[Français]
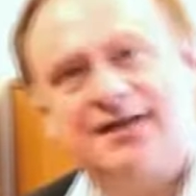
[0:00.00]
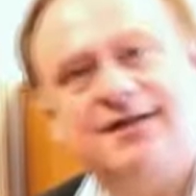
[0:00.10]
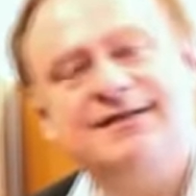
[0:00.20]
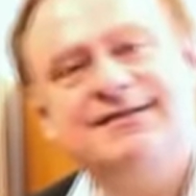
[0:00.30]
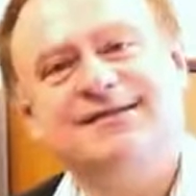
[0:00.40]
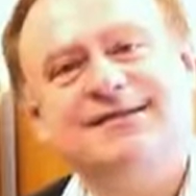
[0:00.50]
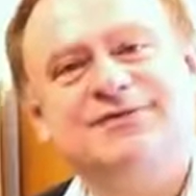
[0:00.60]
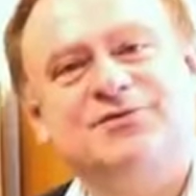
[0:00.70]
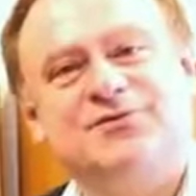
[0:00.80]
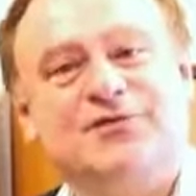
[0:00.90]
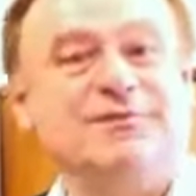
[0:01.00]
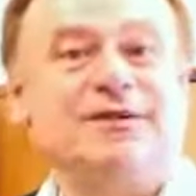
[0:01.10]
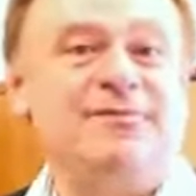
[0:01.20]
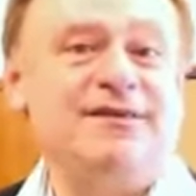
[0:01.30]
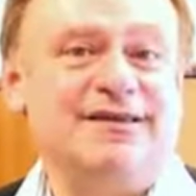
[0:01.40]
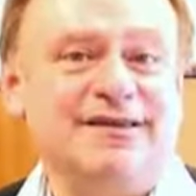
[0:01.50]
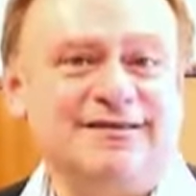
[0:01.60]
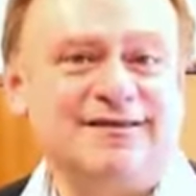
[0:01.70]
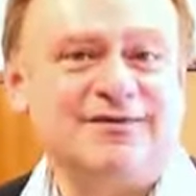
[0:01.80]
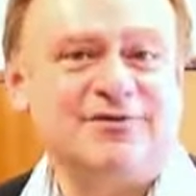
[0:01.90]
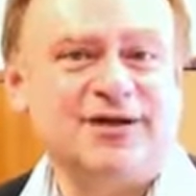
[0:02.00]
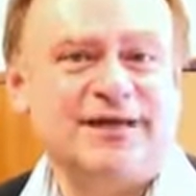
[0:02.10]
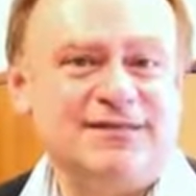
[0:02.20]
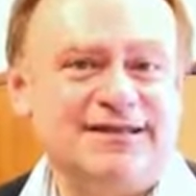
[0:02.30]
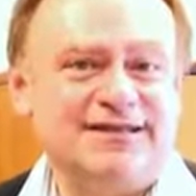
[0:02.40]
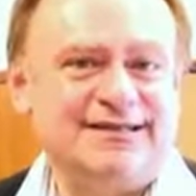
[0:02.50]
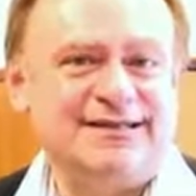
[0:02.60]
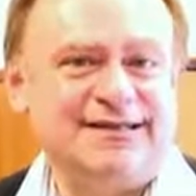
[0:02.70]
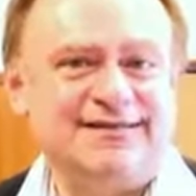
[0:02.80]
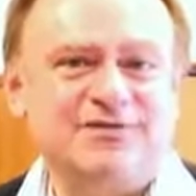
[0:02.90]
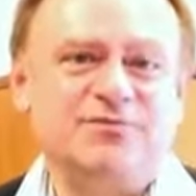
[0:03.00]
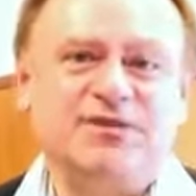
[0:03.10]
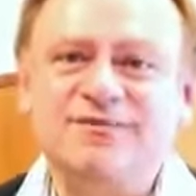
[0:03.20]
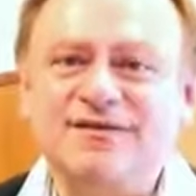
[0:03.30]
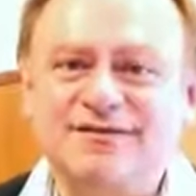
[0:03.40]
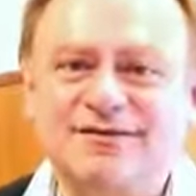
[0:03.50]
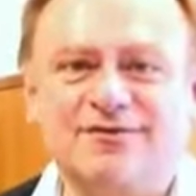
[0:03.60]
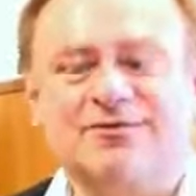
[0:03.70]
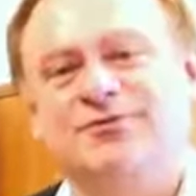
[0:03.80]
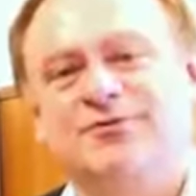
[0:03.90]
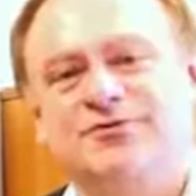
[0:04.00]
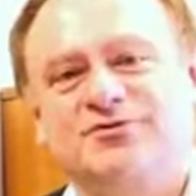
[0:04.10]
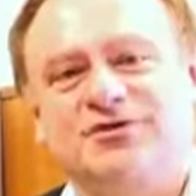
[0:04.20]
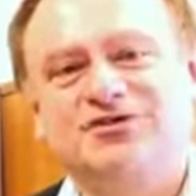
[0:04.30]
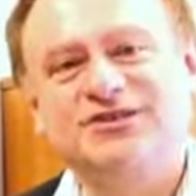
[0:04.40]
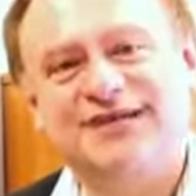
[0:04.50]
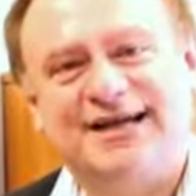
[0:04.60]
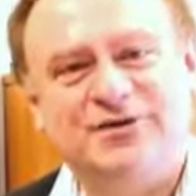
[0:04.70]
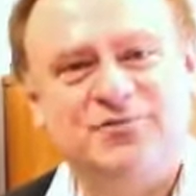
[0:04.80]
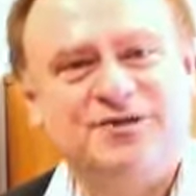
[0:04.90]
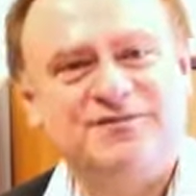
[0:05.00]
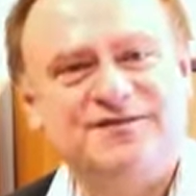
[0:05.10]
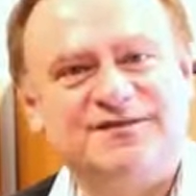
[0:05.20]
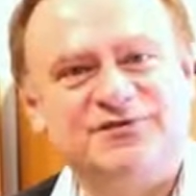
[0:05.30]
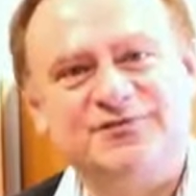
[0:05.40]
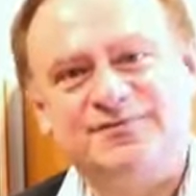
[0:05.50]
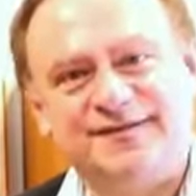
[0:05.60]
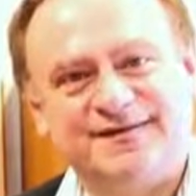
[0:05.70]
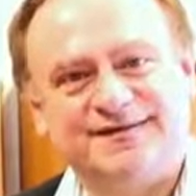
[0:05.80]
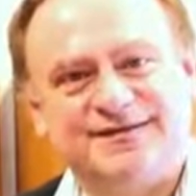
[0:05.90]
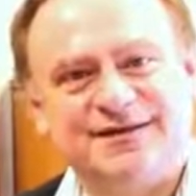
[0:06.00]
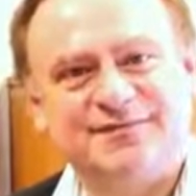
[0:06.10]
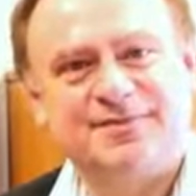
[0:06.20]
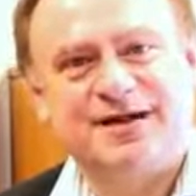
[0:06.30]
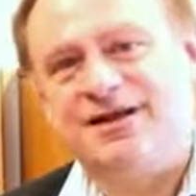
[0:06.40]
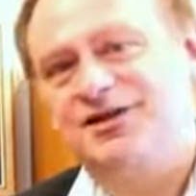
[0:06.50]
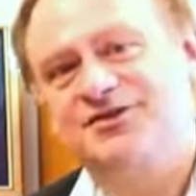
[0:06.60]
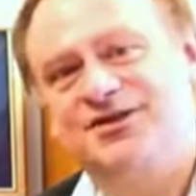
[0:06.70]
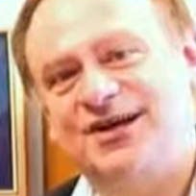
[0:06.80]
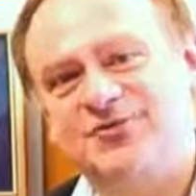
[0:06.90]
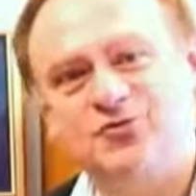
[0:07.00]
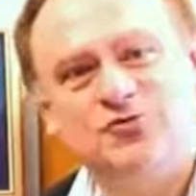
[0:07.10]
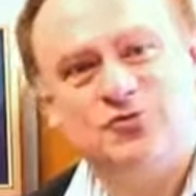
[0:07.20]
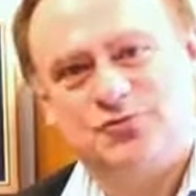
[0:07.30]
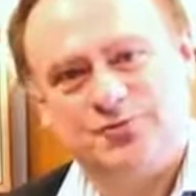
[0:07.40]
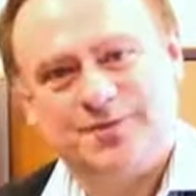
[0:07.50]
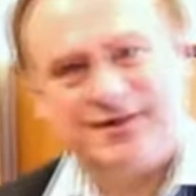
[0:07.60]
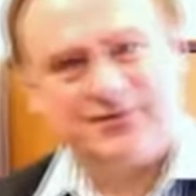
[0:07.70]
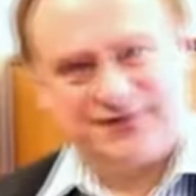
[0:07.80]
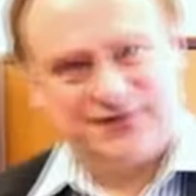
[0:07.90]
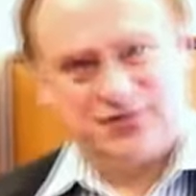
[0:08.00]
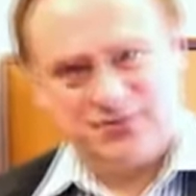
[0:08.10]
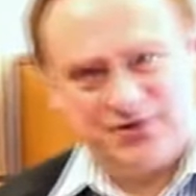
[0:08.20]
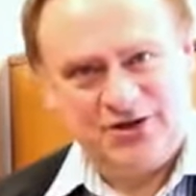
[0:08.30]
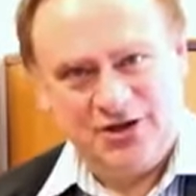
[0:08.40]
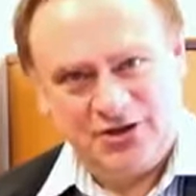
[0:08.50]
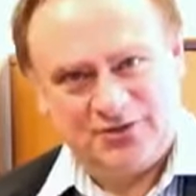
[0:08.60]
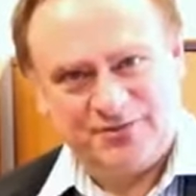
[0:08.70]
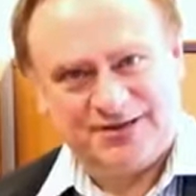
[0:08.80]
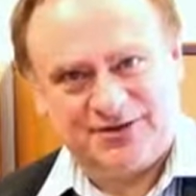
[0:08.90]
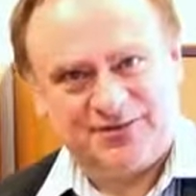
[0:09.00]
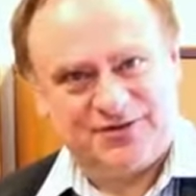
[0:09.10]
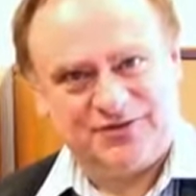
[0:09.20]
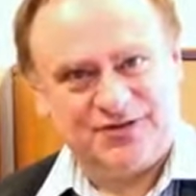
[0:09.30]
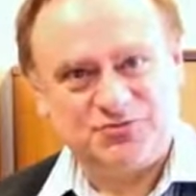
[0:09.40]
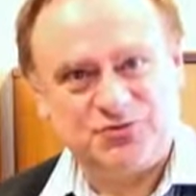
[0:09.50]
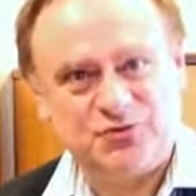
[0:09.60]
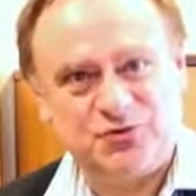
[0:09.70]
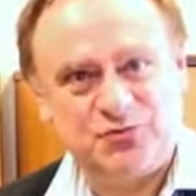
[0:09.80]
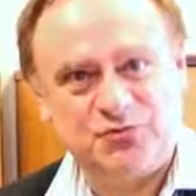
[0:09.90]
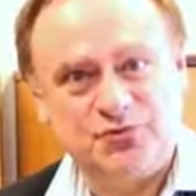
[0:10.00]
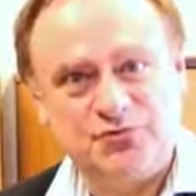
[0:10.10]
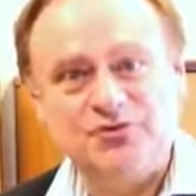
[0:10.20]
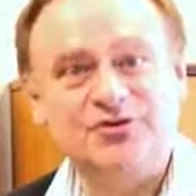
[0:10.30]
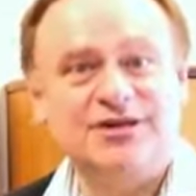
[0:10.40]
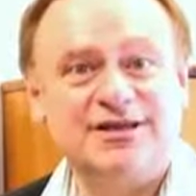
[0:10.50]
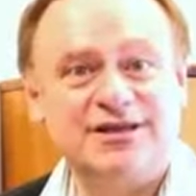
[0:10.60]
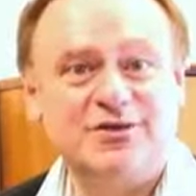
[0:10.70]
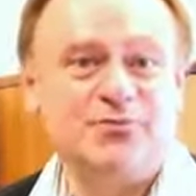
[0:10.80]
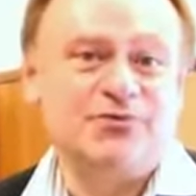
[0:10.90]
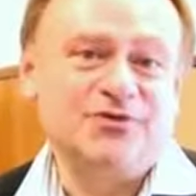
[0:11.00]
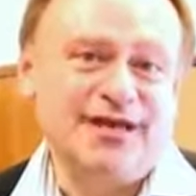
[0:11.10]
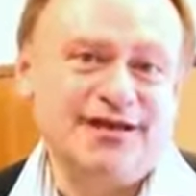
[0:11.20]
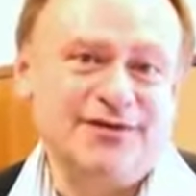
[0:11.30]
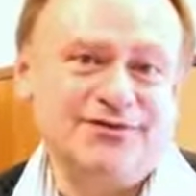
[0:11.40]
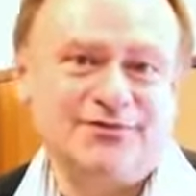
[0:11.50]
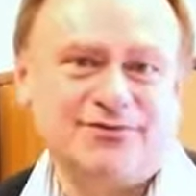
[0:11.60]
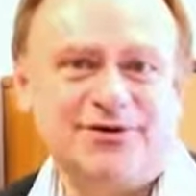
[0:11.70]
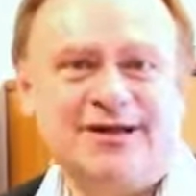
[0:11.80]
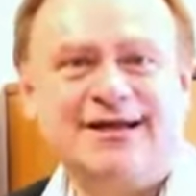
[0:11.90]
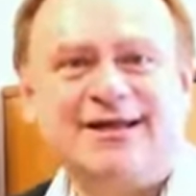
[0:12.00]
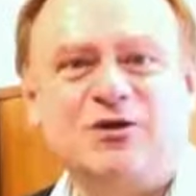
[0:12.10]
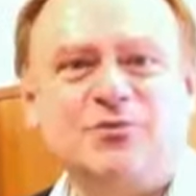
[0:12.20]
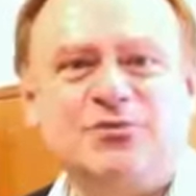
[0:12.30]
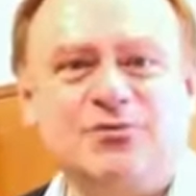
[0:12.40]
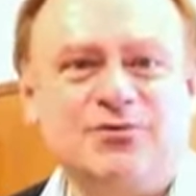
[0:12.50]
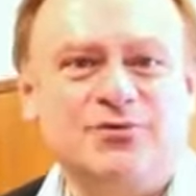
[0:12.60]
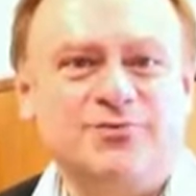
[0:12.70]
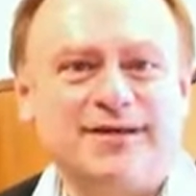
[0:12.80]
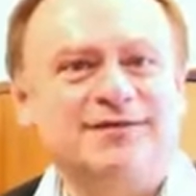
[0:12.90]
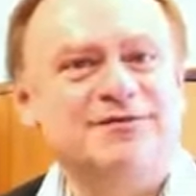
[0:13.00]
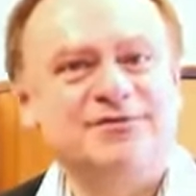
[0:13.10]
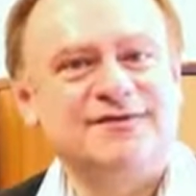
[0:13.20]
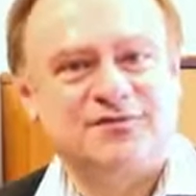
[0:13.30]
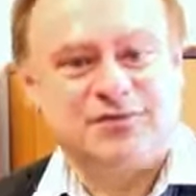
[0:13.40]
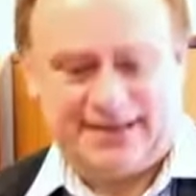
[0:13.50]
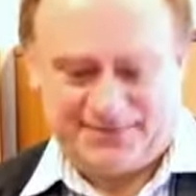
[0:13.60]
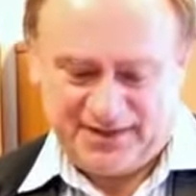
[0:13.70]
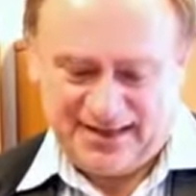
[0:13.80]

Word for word: L'idée de Philippe Gabillier, c'est de réhabiliter les optimistes. Euh, en général, l'optimiste est souvent présenté par la littérature ou par le sens commun comme étant un personnage plutôt un peu bené, un peu naïf et un peu le perdant de l'histoire.